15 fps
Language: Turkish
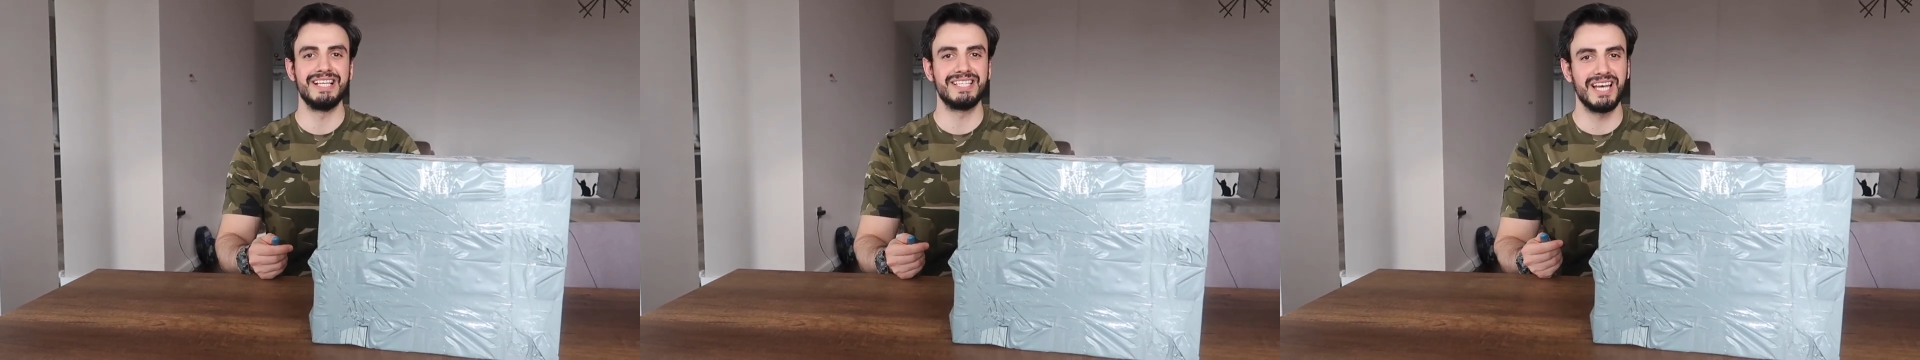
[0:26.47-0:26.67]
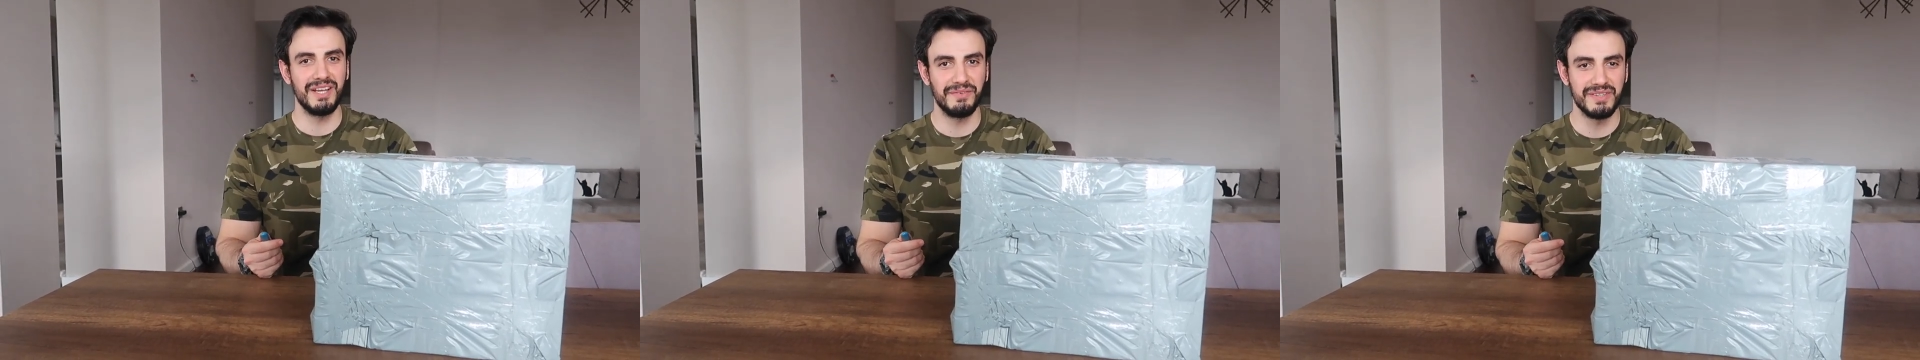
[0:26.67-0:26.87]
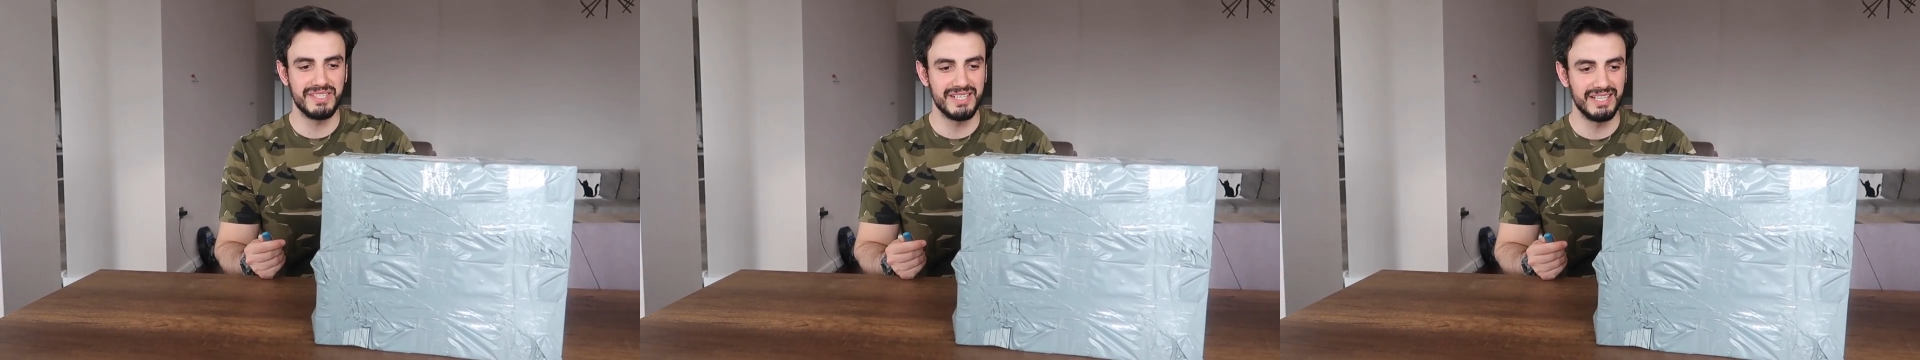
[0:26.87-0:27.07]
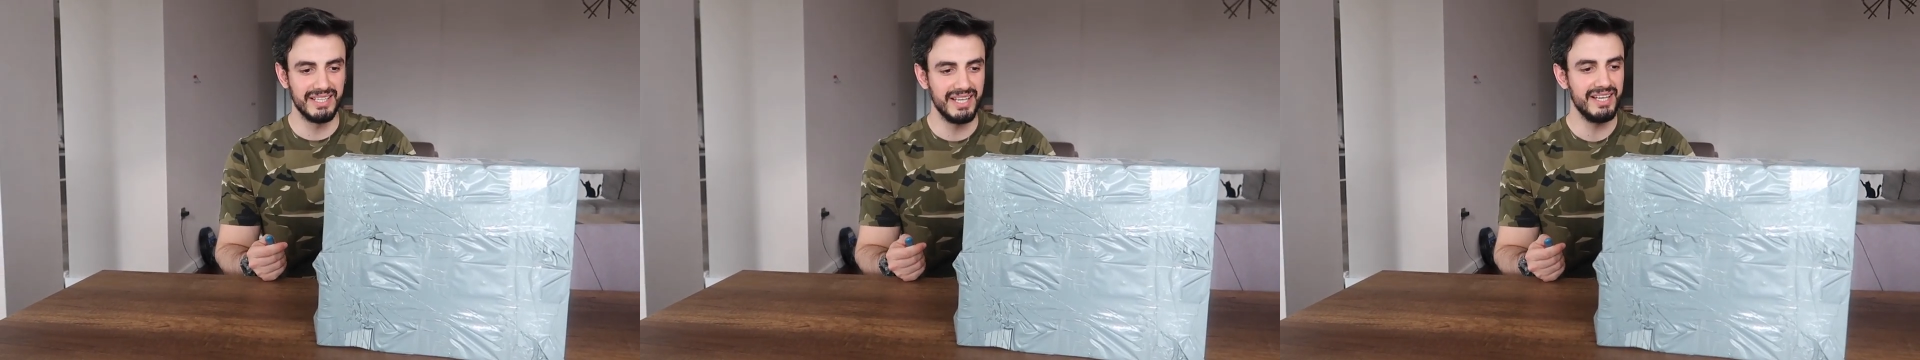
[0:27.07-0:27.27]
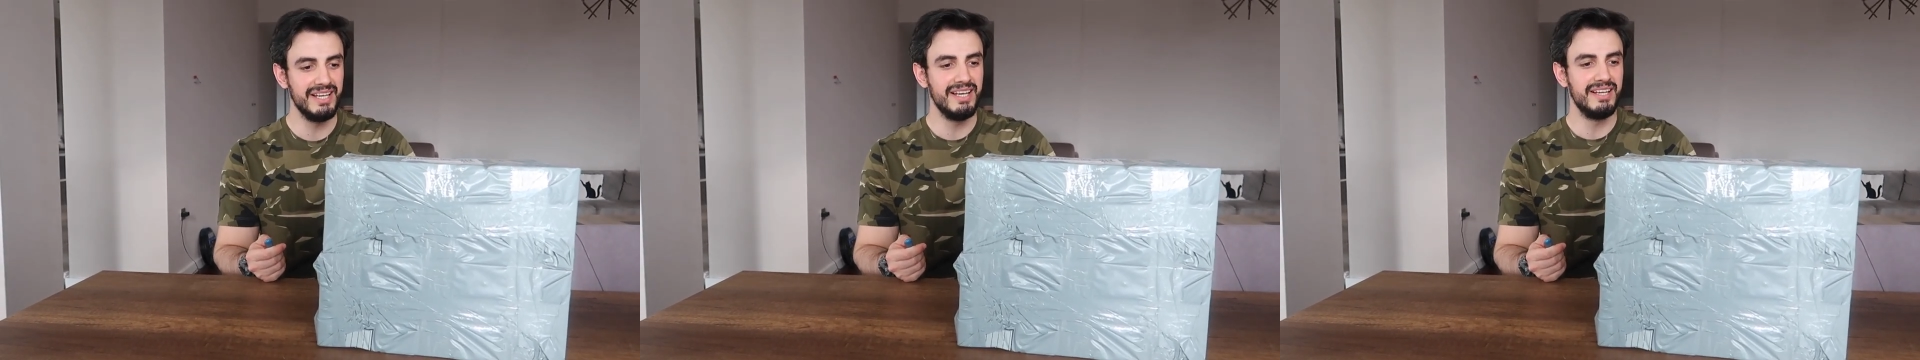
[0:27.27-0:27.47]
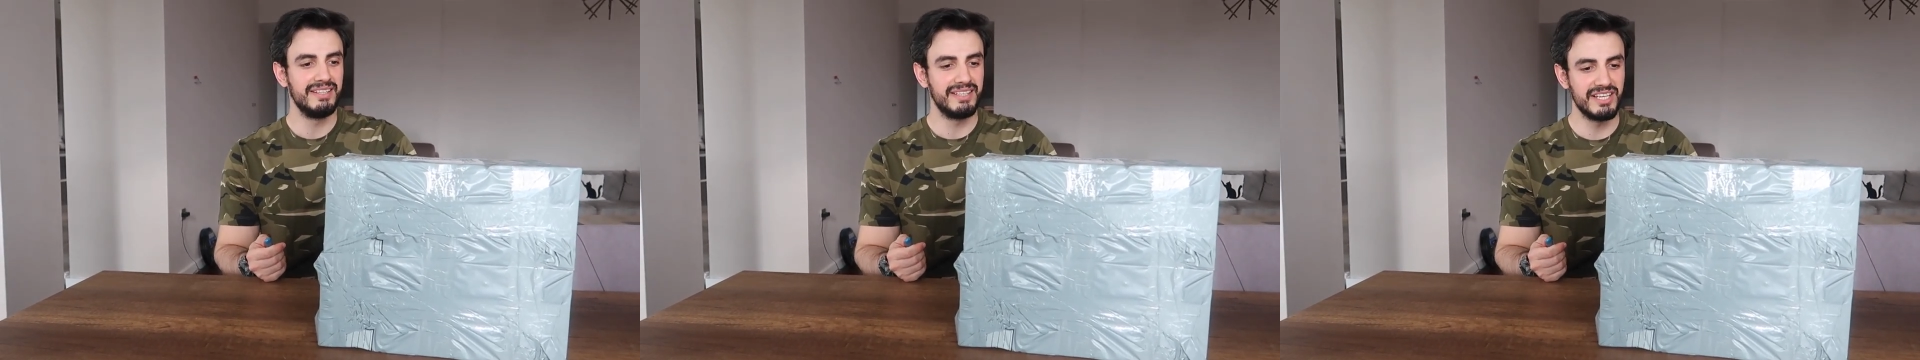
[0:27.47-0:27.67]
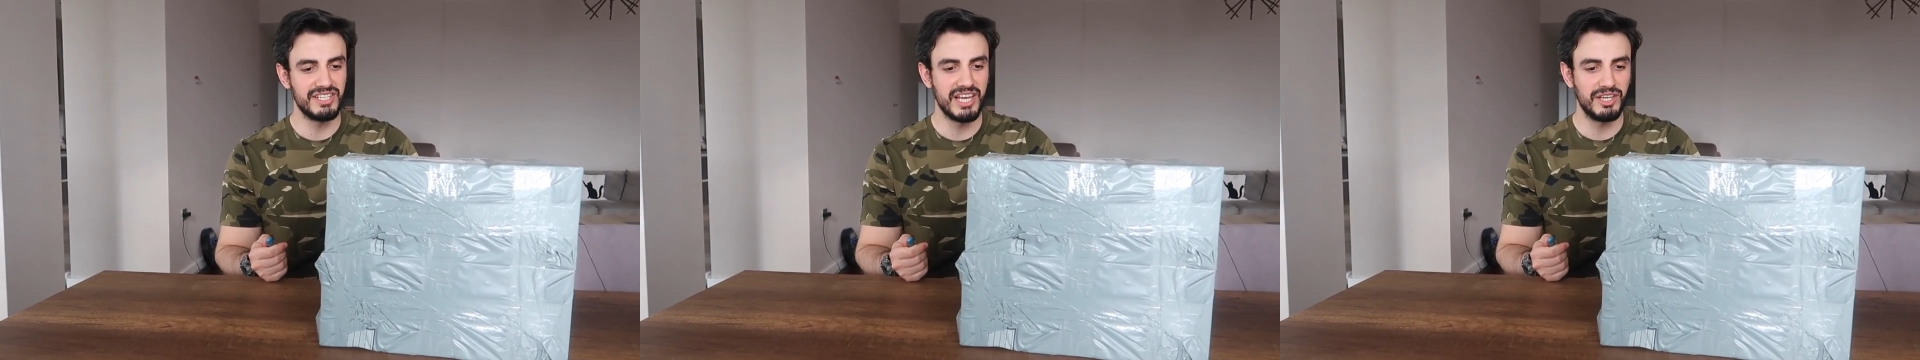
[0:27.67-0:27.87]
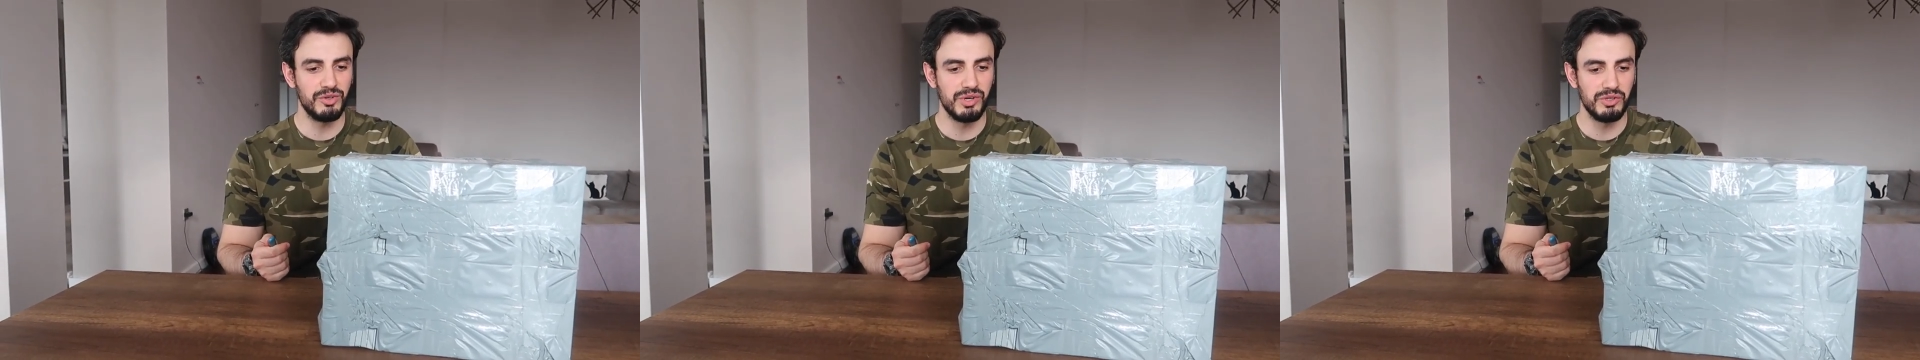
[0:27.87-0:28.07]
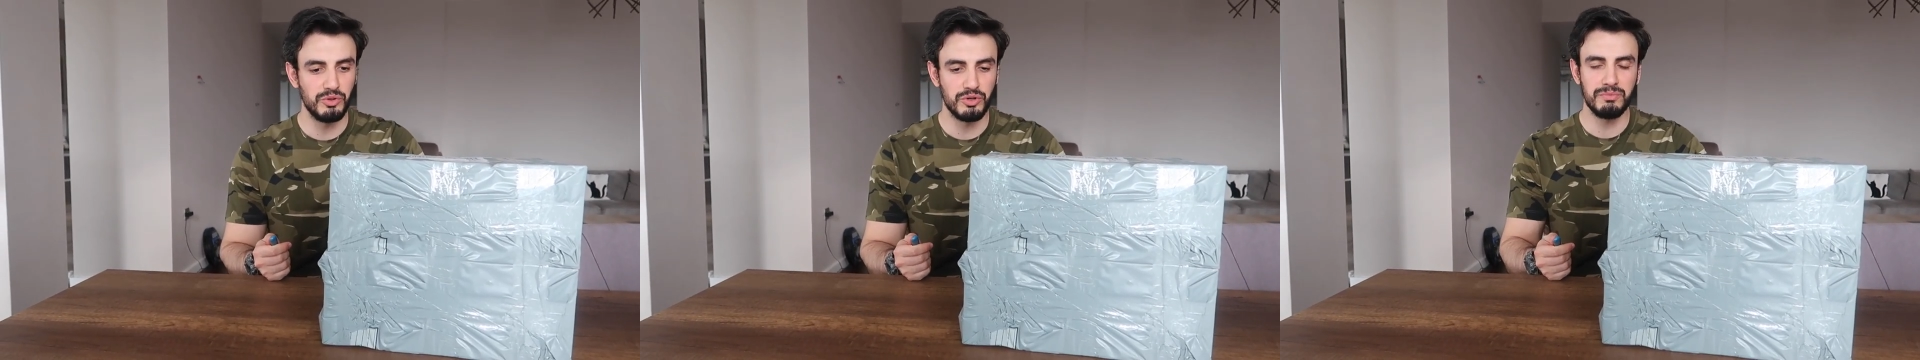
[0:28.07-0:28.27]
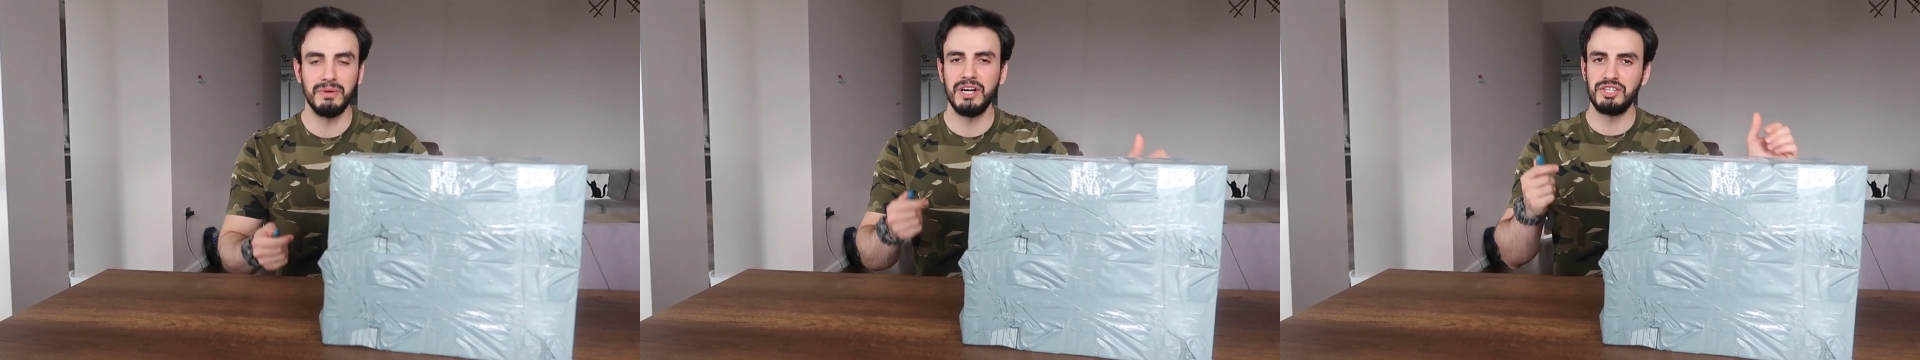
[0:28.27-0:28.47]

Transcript: sayfasına da teşekkür ediyorum.